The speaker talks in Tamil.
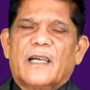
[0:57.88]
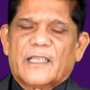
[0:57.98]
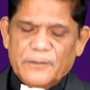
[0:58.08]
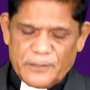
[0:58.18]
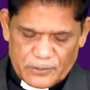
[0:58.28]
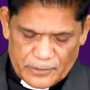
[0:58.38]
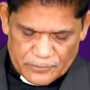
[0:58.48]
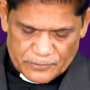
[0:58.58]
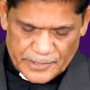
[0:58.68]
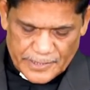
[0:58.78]
ஆண்டவர்
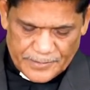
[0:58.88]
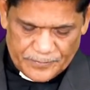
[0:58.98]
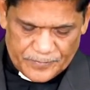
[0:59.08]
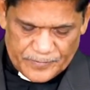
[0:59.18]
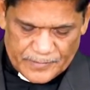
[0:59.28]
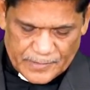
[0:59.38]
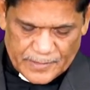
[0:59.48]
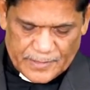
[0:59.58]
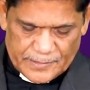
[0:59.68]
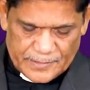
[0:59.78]
சொல்லக்கூடிய இந்த
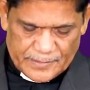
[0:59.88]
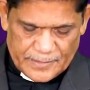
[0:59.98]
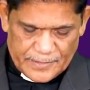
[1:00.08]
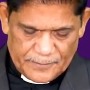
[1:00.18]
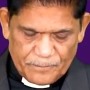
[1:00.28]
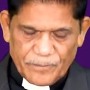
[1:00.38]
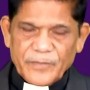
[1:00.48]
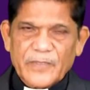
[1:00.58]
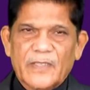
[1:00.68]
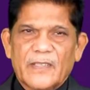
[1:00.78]
காரியத்தை
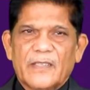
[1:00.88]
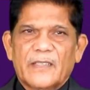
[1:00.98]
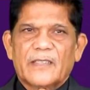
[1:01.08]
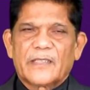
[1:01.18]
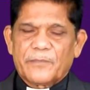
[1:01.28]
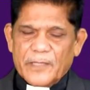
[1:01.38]
நீ